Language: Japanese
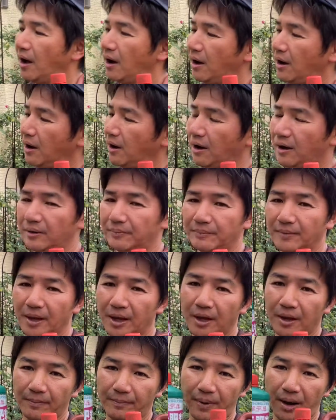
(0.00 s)
はい
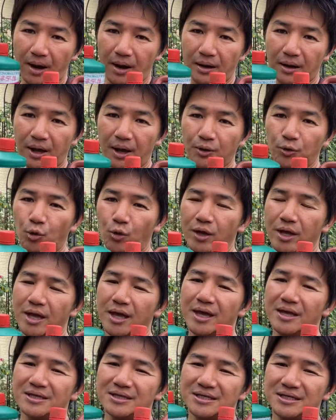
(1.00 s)
バラの
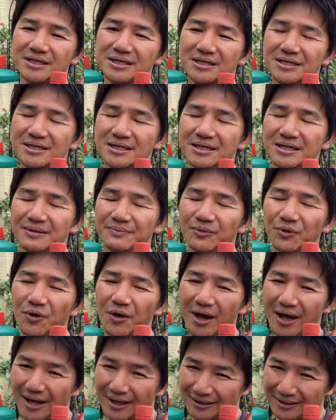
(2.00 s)
液肥も
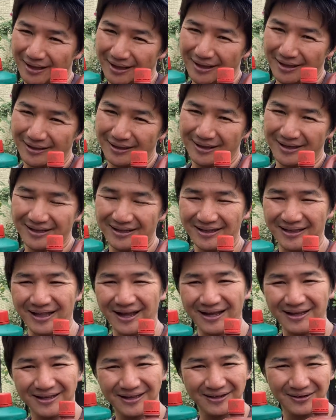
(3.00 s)
与えていって
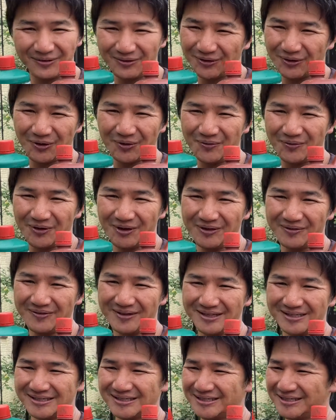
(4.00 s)
あげようと思い
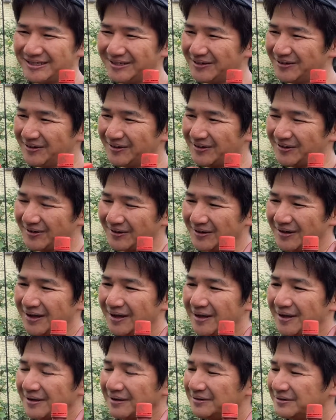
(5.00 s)
ますよ。
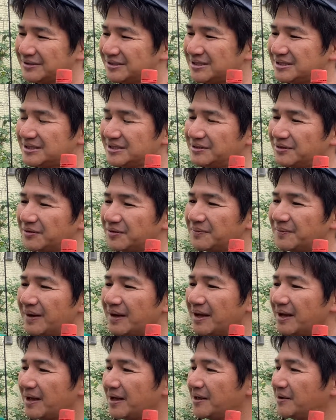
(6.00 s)
うちの
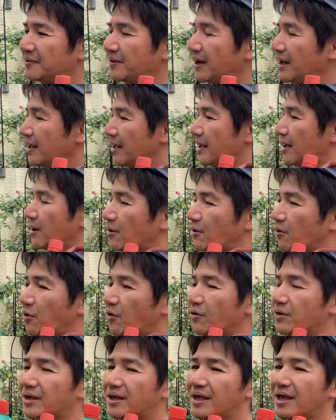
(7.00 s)
場合は
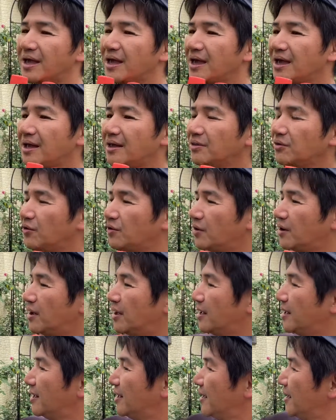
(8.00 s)
固形の
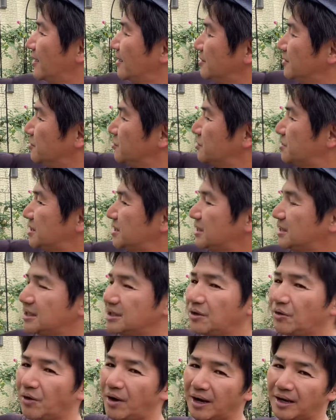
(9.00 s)
有機肥
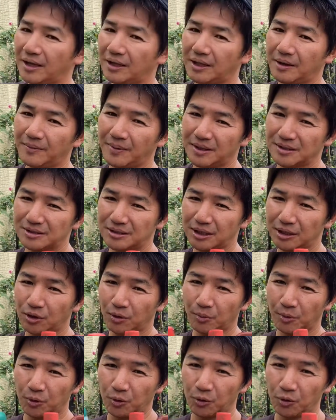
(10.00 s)
料をあげてますけど
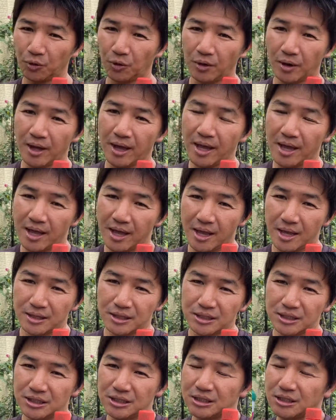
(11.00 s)
も、この
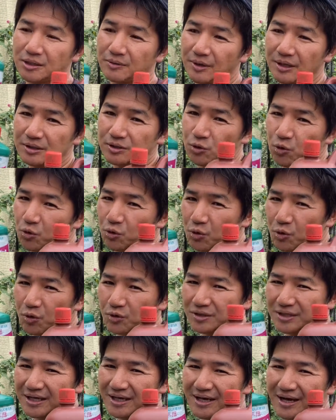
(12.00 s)
液肥は即効
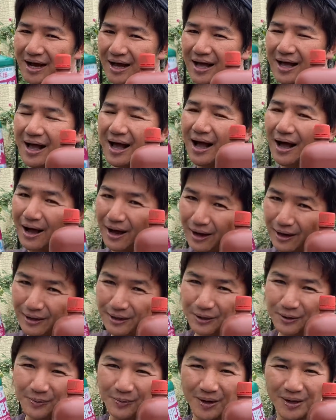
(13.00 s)
性があ
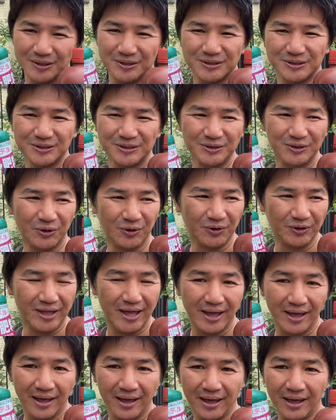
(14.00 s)
りますの
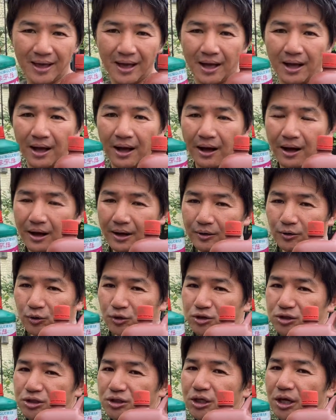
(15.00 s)
で、はい、こ
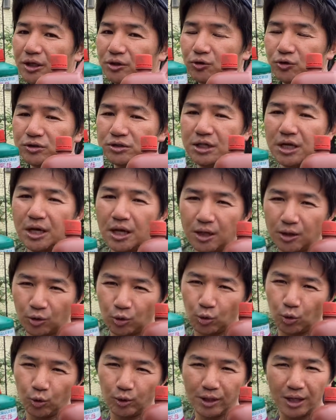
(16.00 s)
ちらと
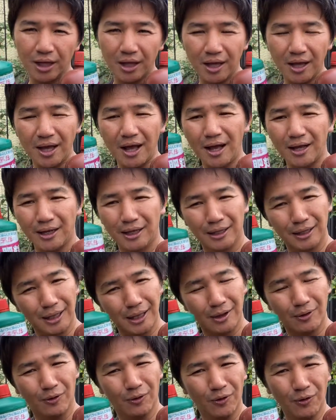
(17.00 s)
セットであげて
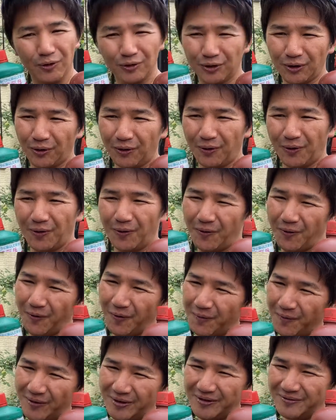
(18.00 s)
いこうと
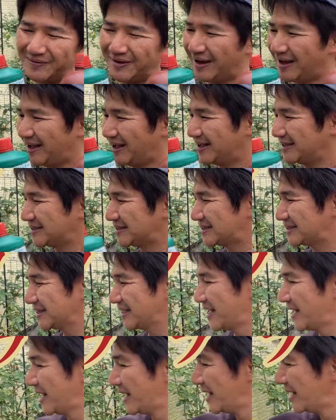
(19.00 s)
思います。
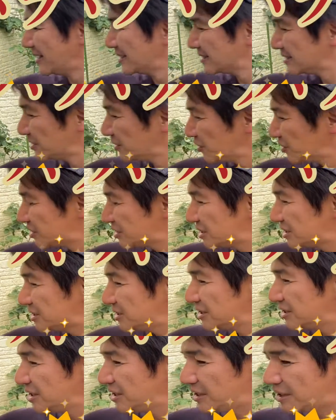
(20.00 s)
そ
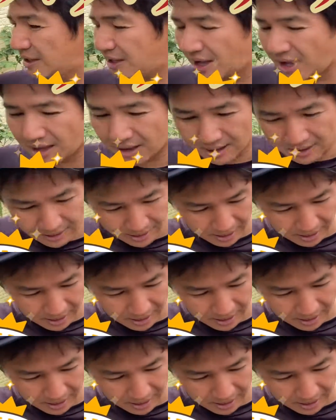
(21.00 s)
して、